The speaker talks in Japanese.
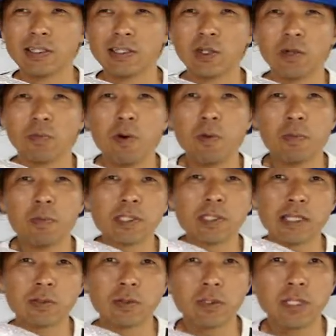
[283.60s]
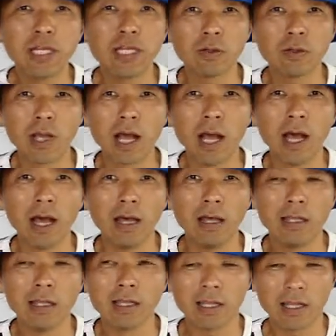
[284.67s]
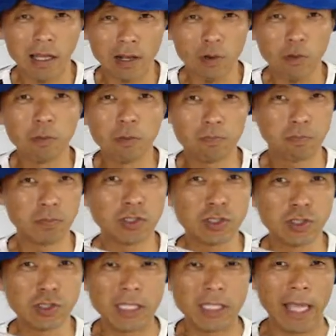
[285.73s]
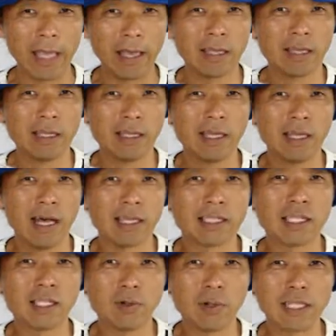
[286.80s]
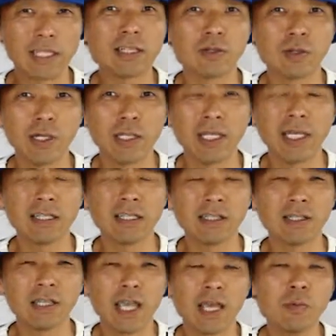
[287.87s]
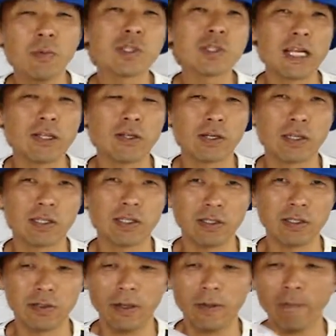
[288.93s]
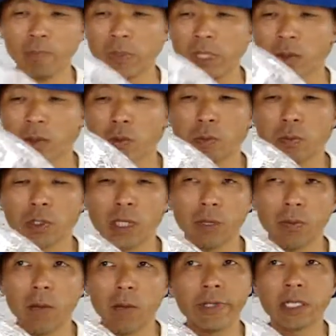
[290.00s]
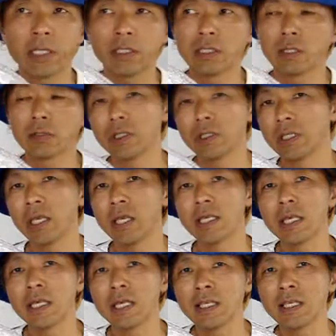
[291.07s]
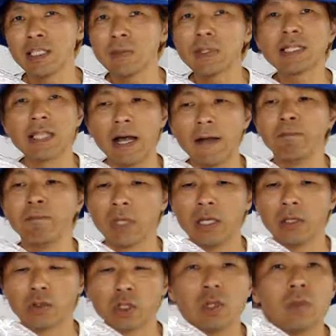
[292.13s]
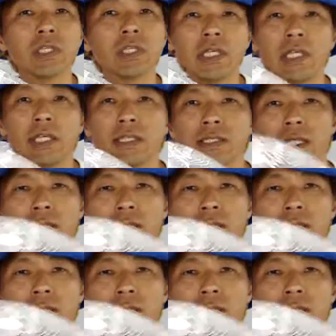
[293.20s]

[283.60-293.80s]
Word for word: それをポンポンして遊んだりとかなんかこうプッシュして挟んで割ったりとかねゲームをしたりとかっていうこともねアメリカに行った時に経験しましたとても綺麗です